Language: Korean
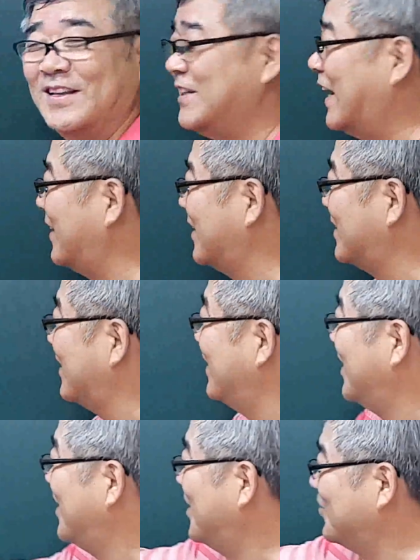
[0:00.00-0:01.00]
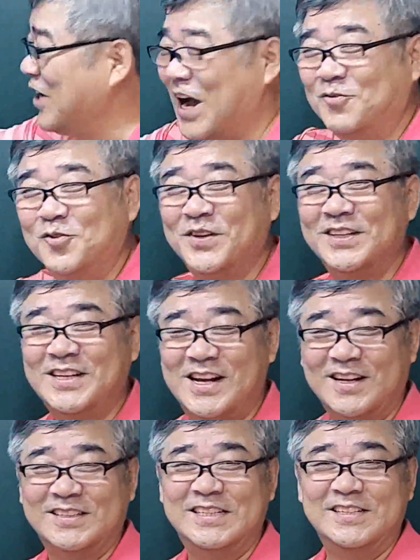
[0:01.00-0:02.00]
되느냐 하는 것은
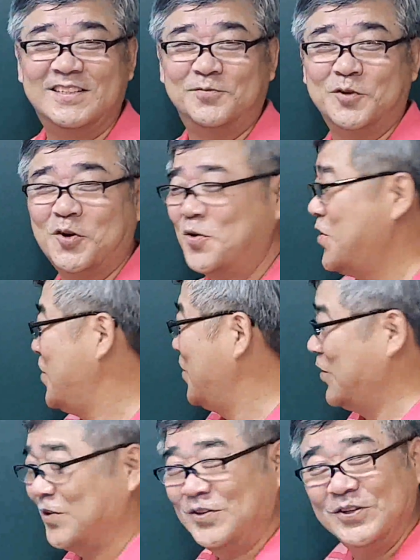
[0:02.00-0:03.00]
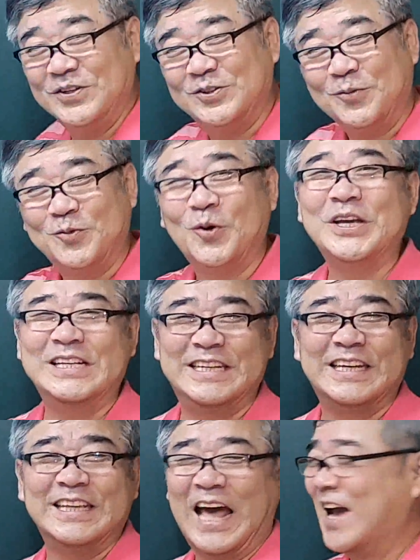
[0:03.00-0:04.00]
좌부변이라는 것이 있으므로 어, 좀
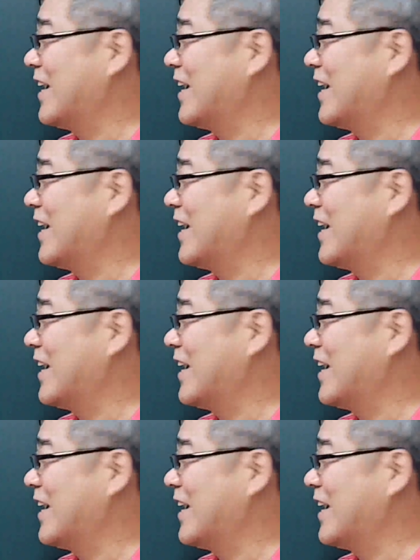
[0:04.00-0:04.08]
통일시킨다